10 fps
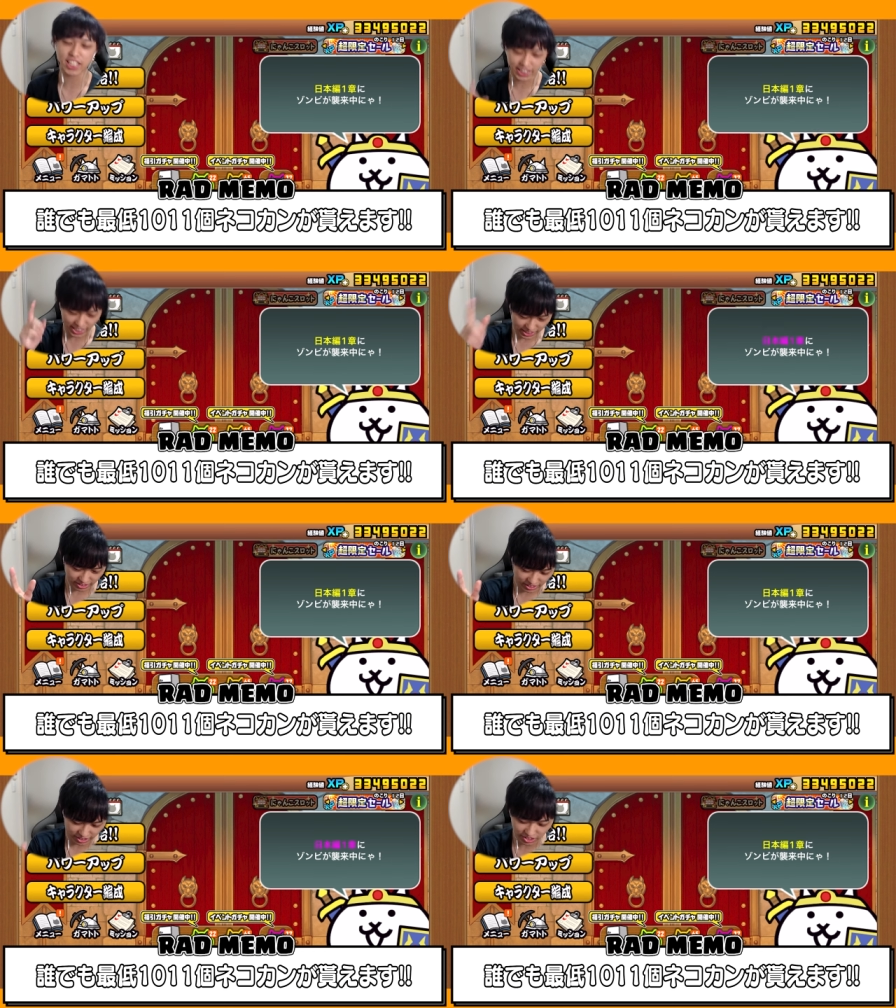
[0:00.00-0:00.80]
絶対当た
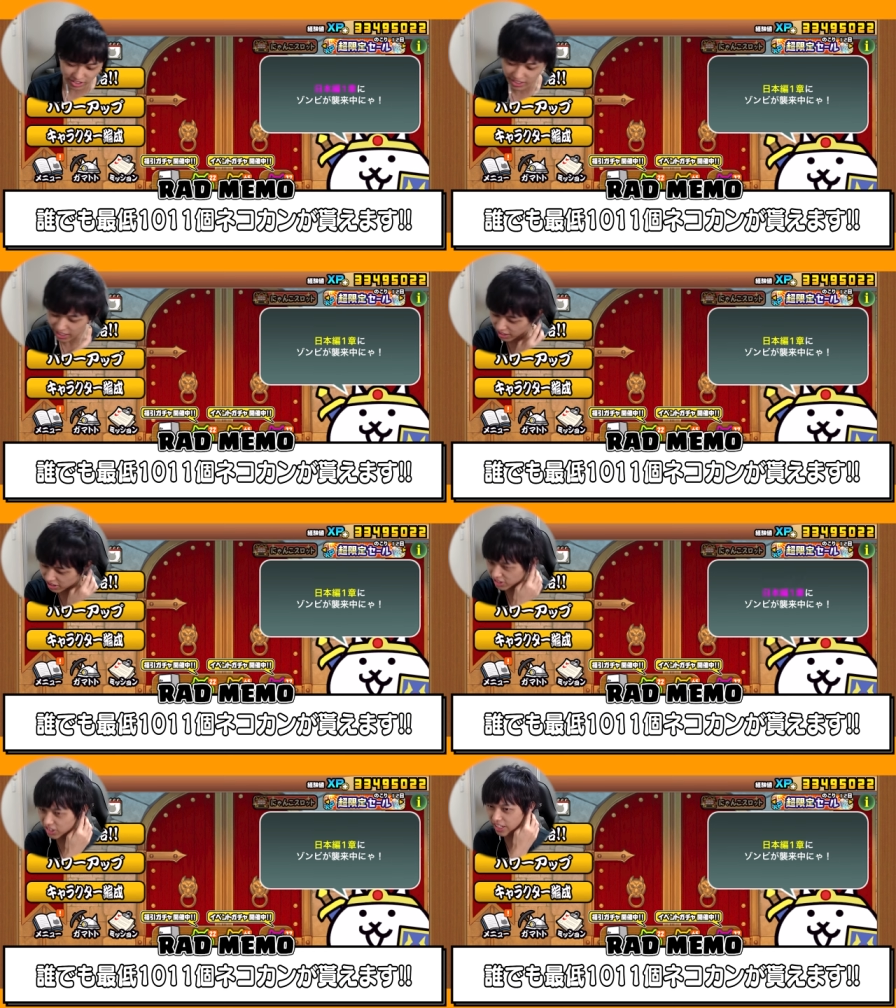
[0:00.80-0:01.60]
るんで、どんだけ
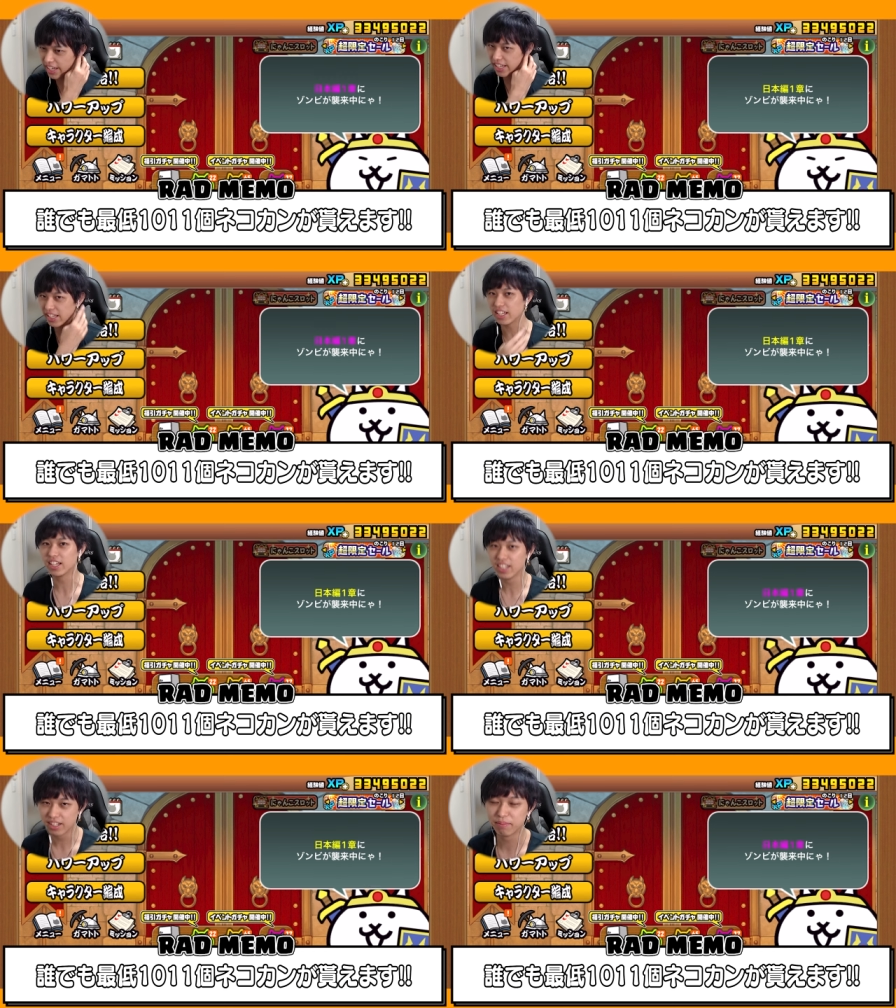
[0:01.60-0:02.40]
運のない
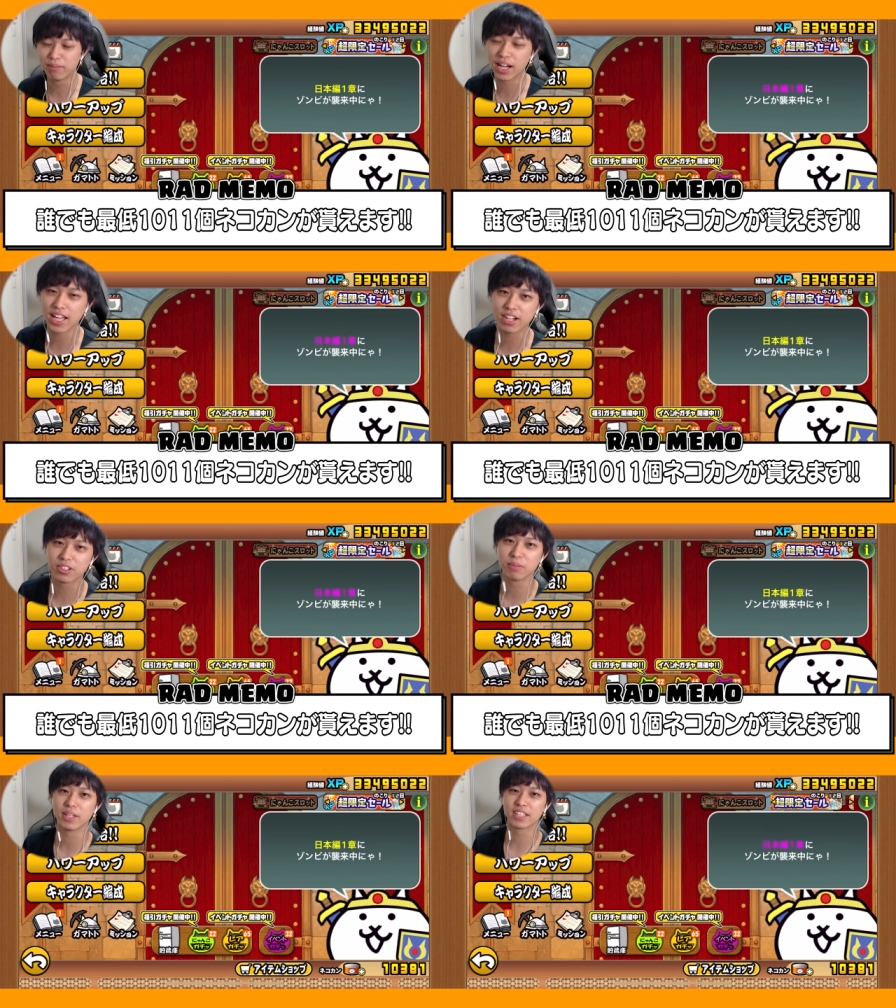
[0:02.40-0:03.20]
バカ野
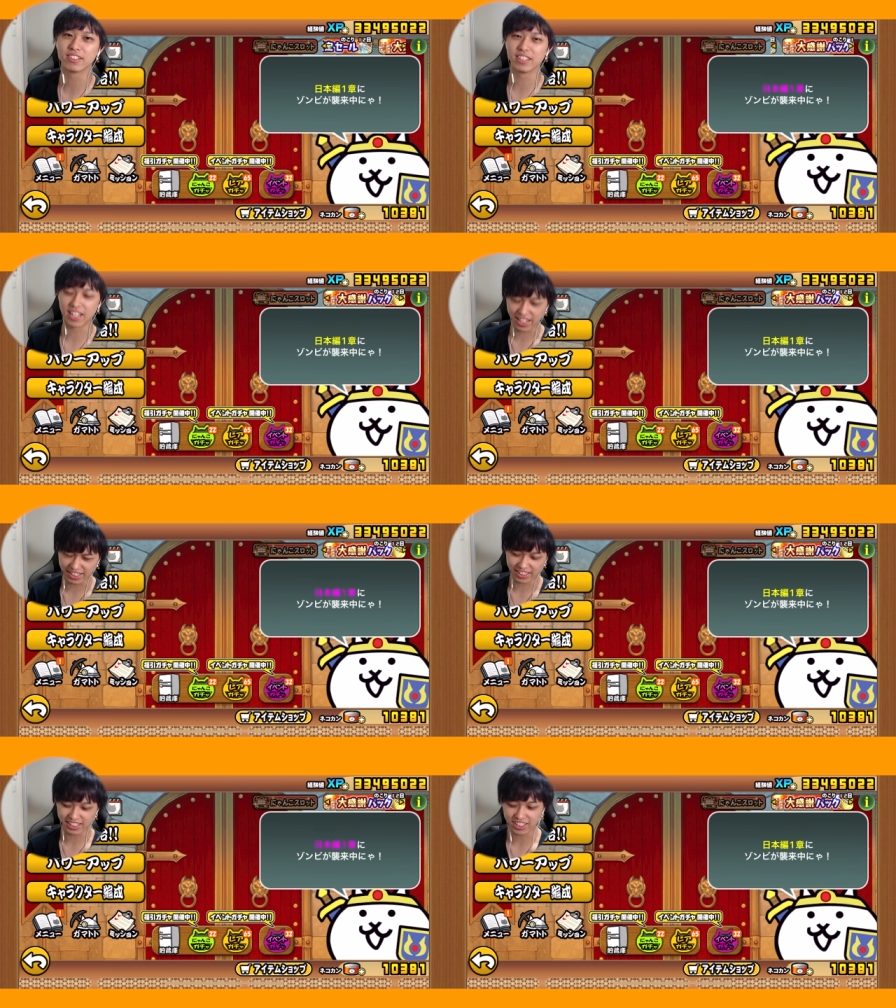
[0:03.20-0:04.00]
郎でも当たるんで、はい、
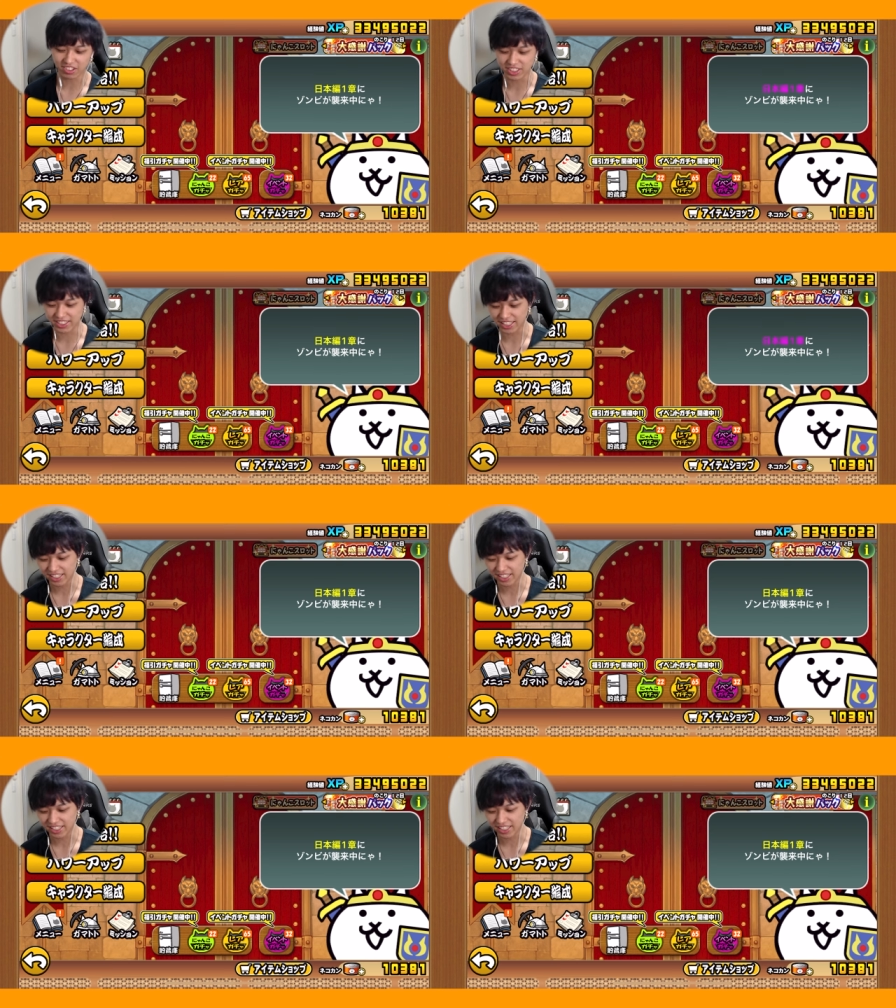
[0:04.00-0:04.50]
聞いてください。